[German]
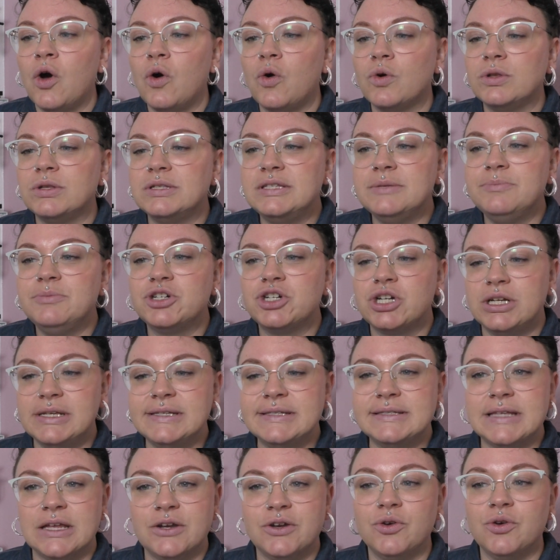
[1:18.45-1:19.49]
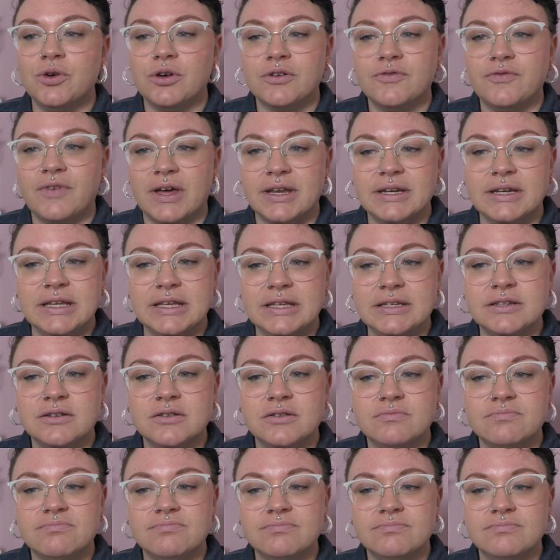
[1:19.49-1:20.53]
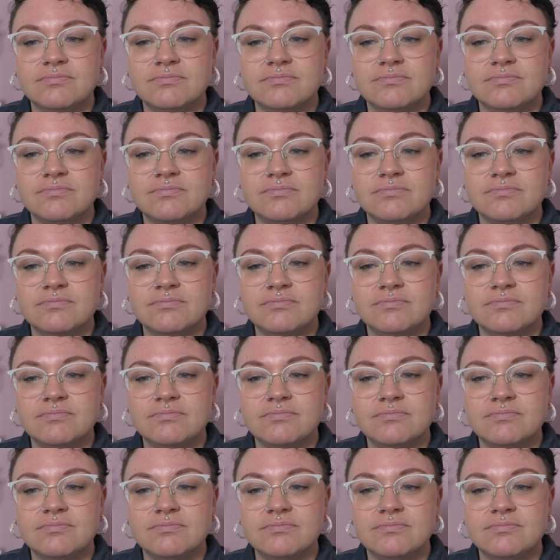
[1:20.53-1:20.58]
Und sie beschließt dann irgendwann, ihn